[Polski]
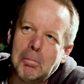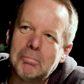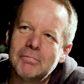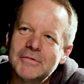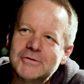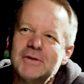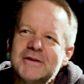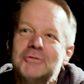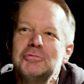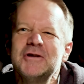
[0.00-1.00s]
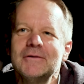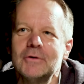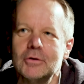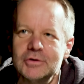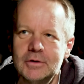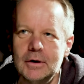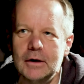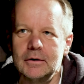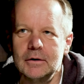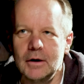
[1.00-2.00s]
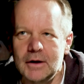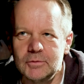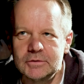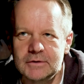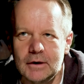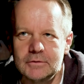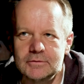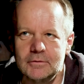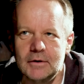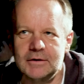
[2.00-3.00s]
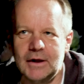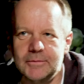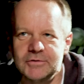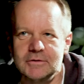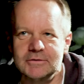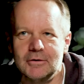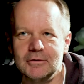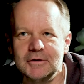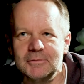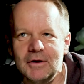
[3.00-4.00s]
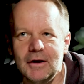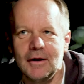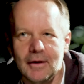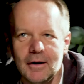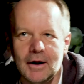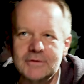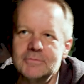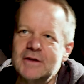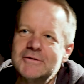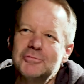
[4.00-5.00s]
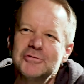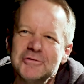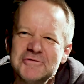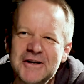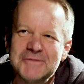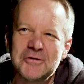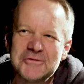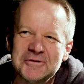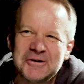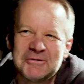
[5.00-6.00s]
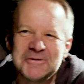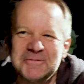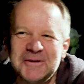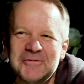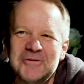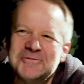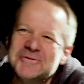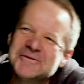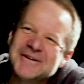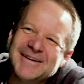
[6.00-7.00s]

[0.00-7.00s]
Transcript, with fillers: Aha. Są tacy, którzy nie wyrośli, jak Kinga Kamińska, z którą gadałem często o tym a są tacy, którzy dojrzeli może do tego, żeby tam chodzić.